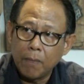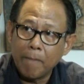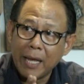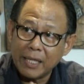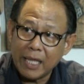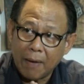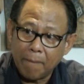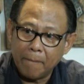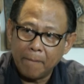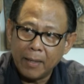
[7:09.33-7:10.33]
แม่นยำ
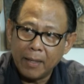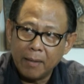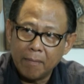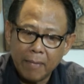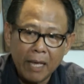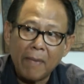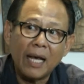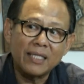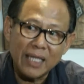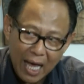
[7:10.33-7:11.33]
ไม่มา
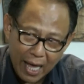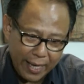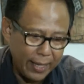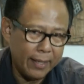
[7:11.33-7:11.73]
สาย